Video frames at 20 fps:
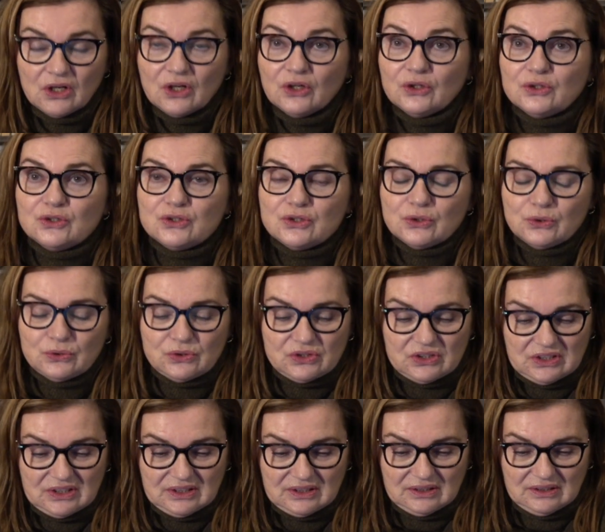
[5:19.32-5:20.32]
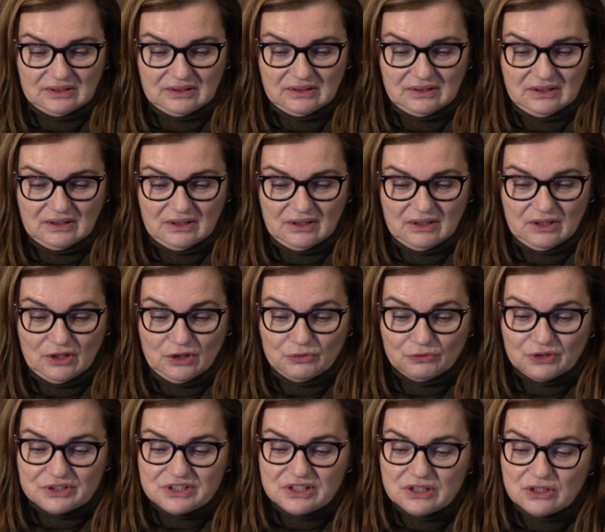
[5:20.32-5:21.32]
Dieu dit,
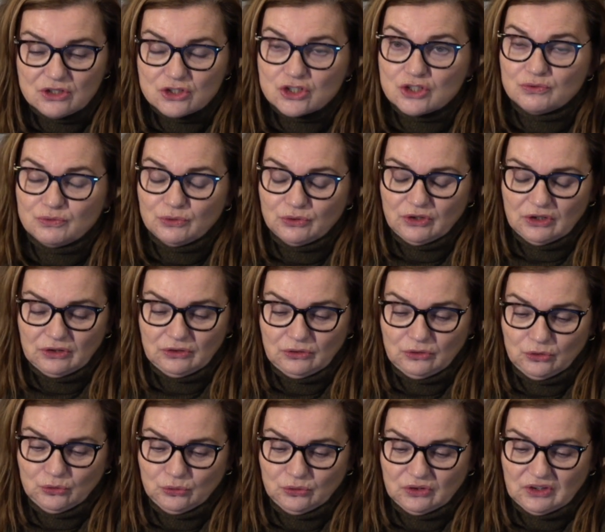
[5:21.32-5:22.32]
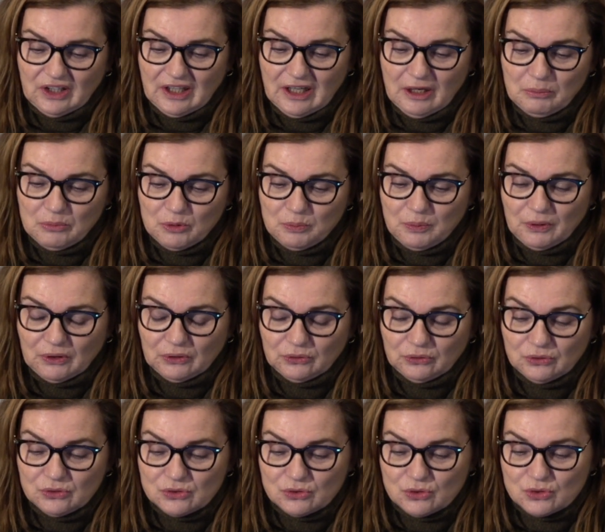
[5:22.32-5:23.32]
Voici que je vous donne toute herbe
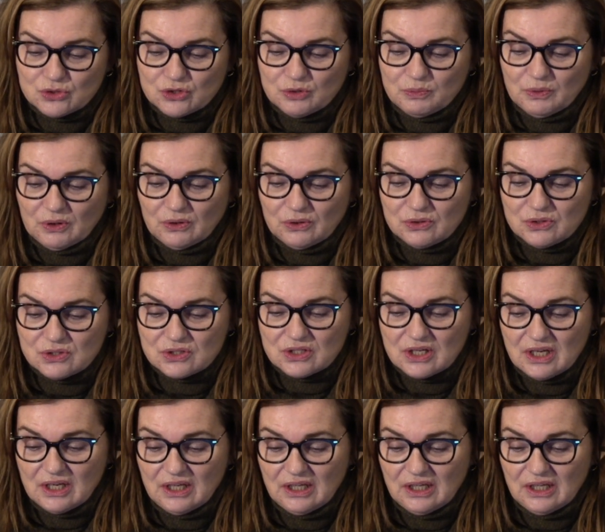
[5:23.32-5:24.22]
porteuse de semences